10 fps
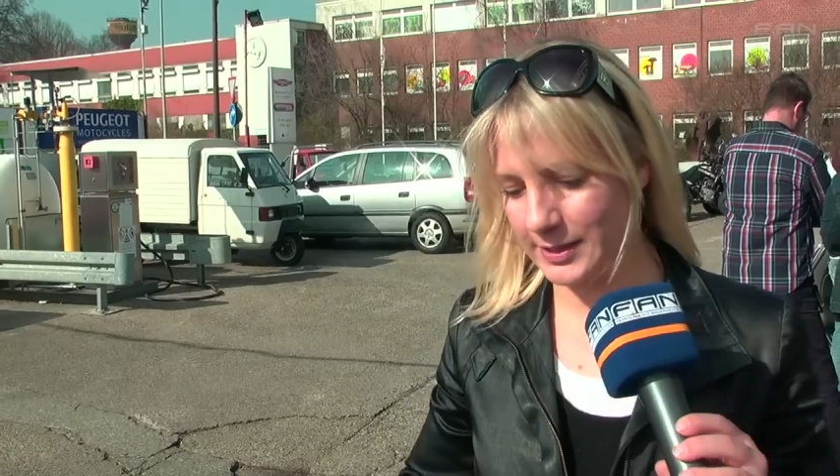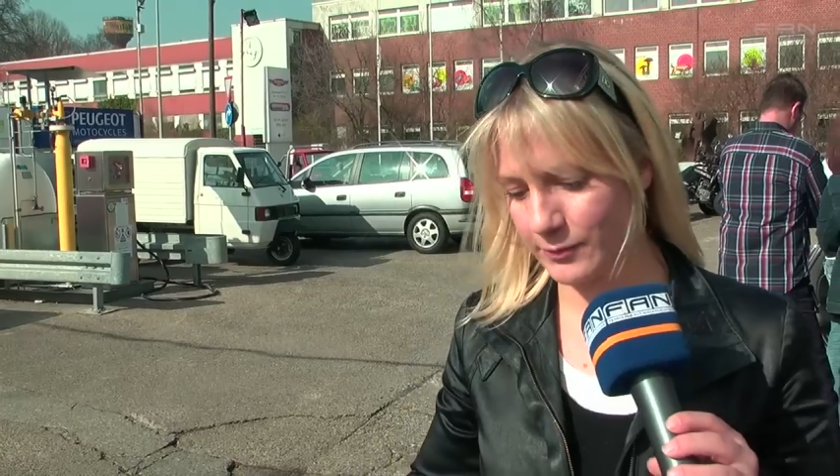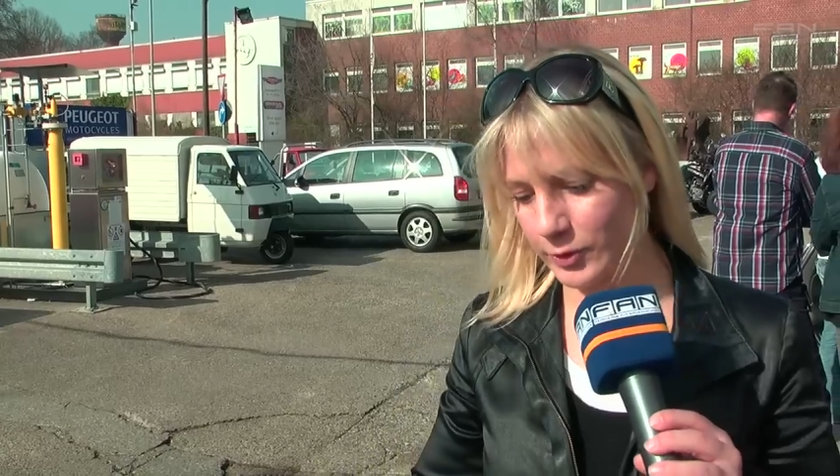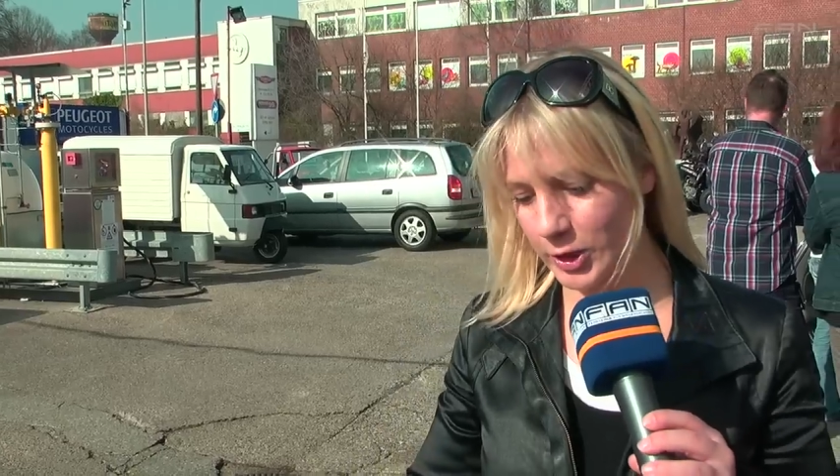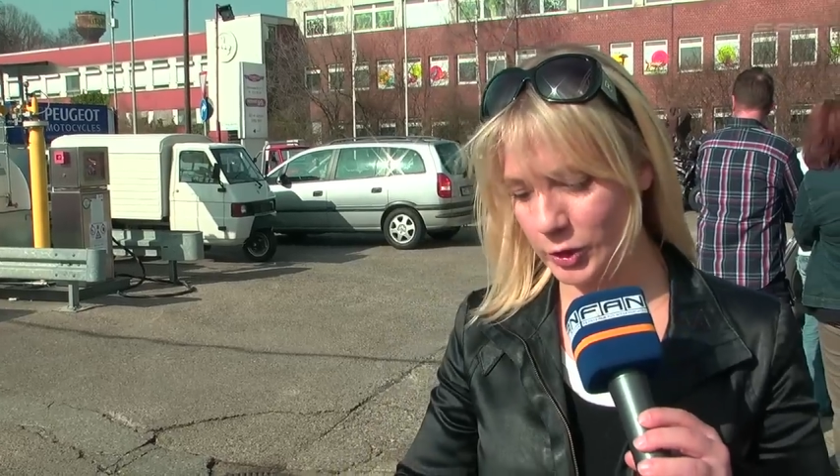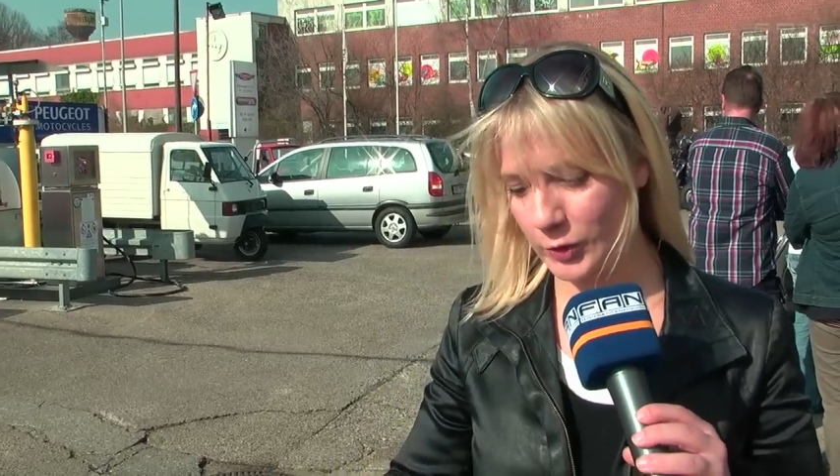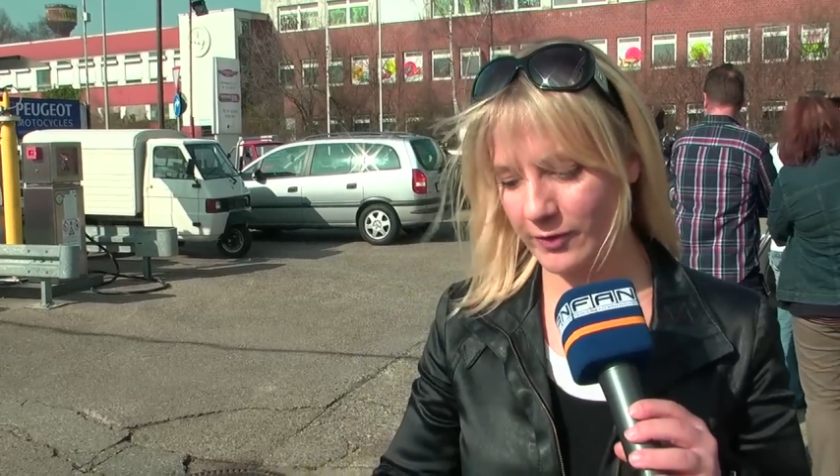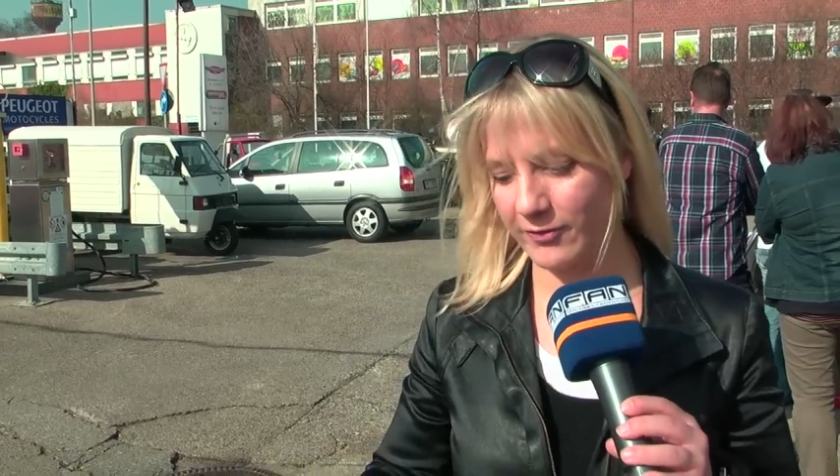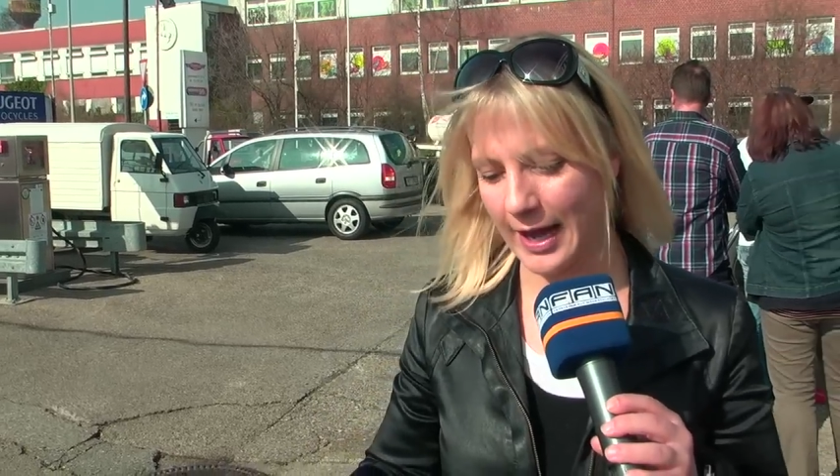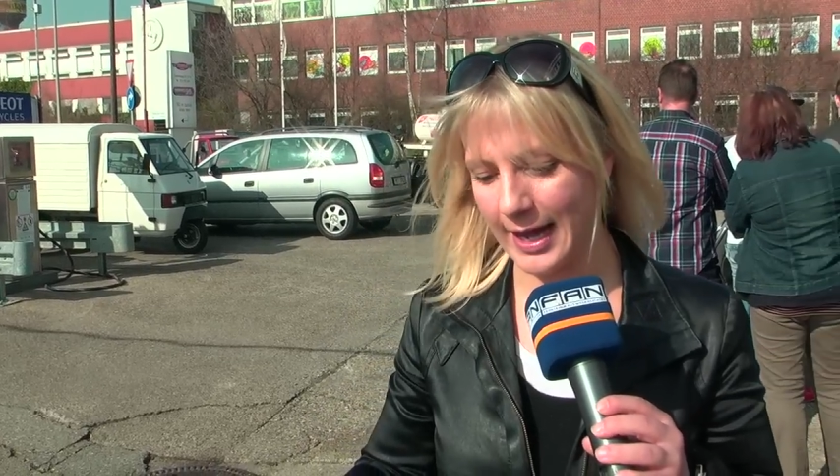dieses
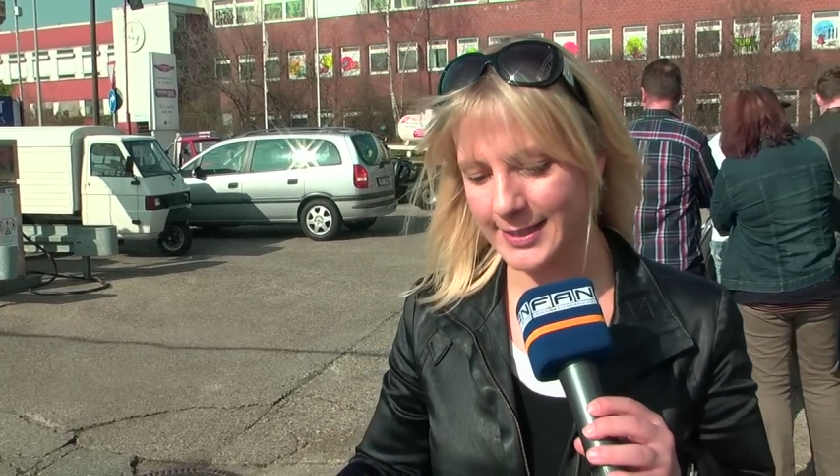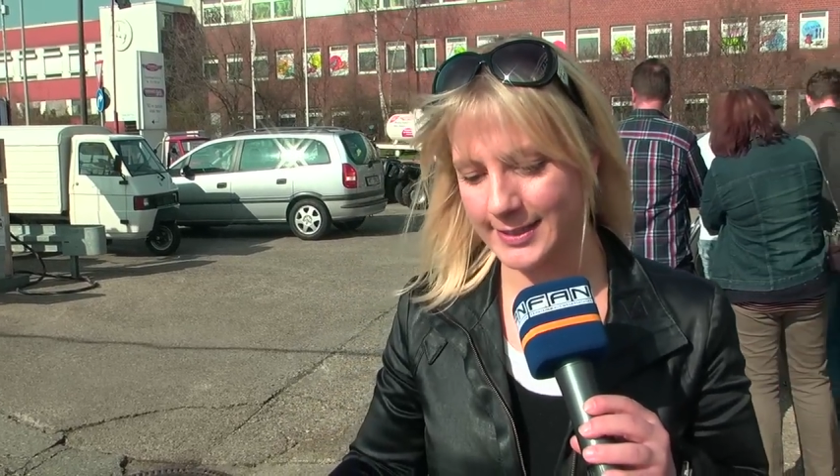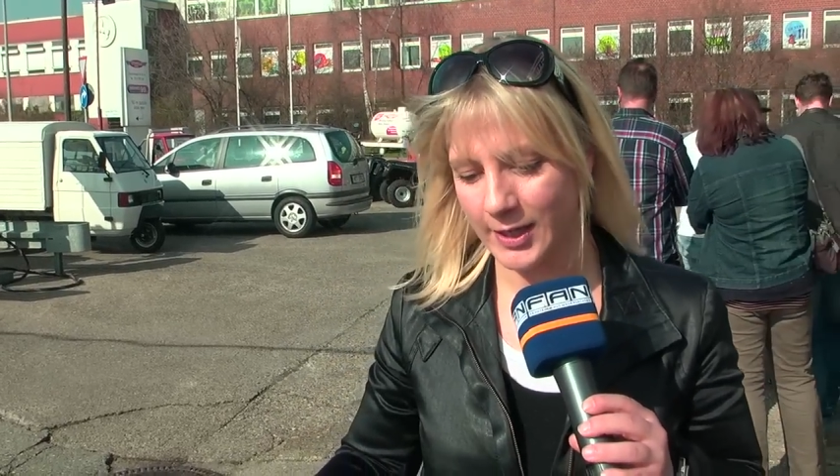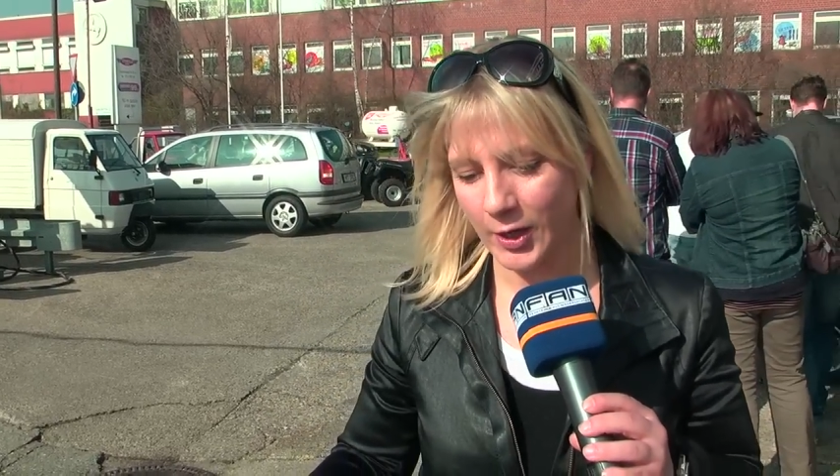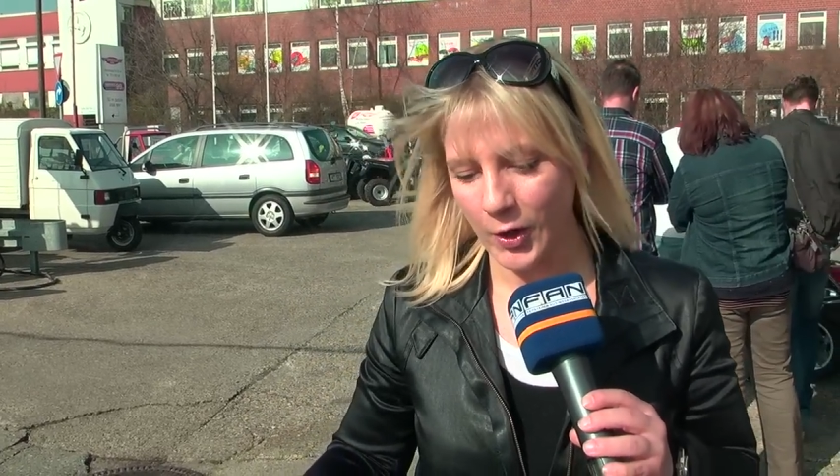wunderschöne Fahrrad.